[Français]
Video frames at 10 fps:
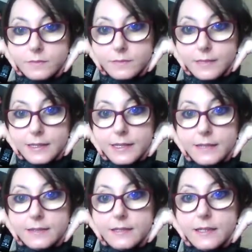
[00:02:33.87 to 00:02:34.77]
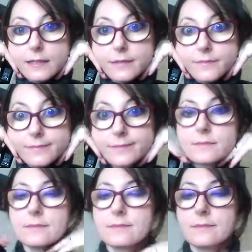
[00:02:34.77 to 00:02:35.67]
listine.
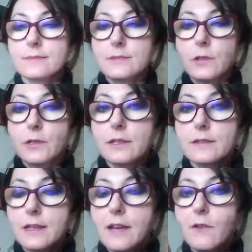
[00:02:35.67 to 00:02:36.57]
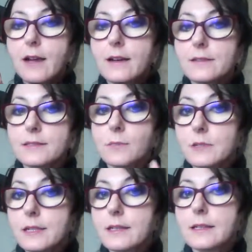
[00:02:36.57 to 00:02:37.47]
Donc, et voilà, c'est pour
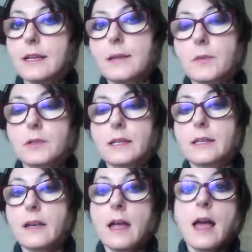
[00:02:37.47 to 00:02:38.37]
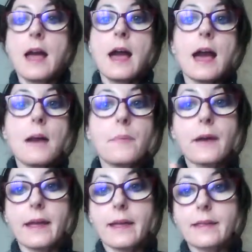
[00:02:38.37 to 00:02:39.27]
ça qu'il y a les protéines.
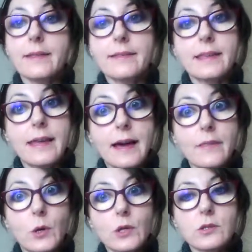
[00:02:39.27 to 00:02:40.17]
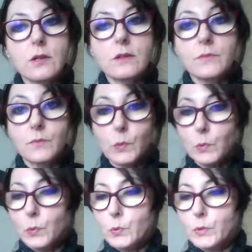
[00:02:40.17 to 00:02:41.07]
Après, qu'est-ce qu'il y a d'autre
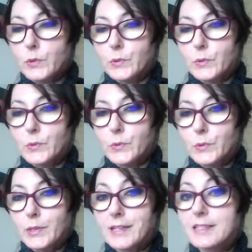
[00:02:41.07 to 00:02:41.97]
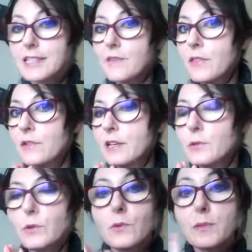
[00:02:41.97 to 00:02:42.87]
Oui, oui, oui. Qu'est-ce qui va donner
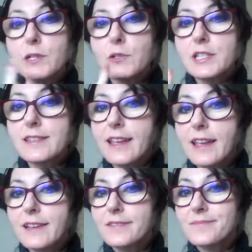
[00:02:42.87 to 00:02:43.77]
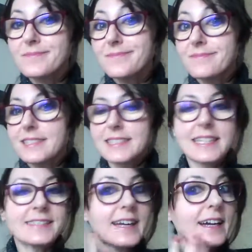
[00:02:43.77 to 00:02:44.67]
nos luminosité
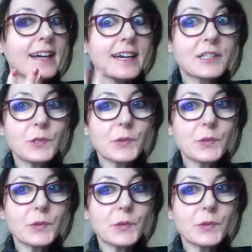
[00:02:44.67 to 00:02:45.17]
C'est un radio,